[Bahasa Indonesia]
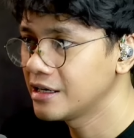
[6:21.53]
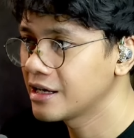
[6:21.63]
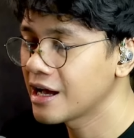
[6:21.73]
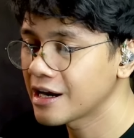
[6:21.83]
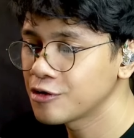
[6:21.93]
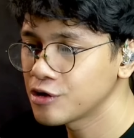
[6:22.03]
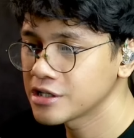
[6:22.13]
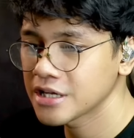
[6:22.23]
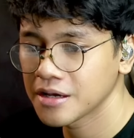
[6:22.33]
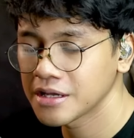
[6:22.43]
negara
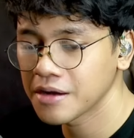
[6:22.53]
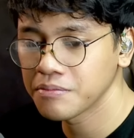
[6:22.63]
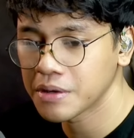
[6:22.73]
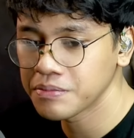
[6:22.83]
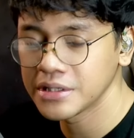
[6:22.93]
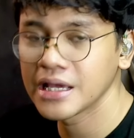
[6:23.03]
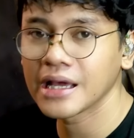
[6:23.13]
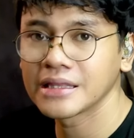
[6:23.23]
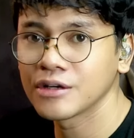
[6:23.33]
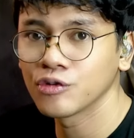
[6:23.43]
Indonesia yang, yang
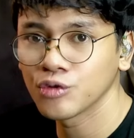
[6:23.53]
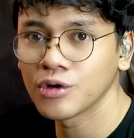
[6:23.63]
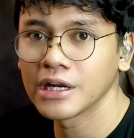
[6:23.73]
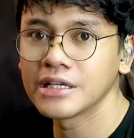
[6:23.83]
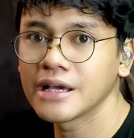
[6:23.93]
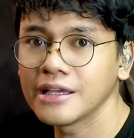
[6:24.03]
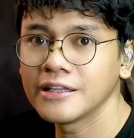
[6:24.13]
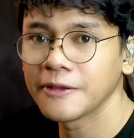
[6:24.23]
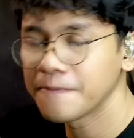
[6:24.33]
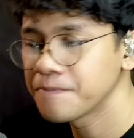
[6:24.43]
ke tunggal ika
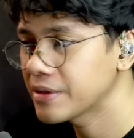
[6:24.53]
ini.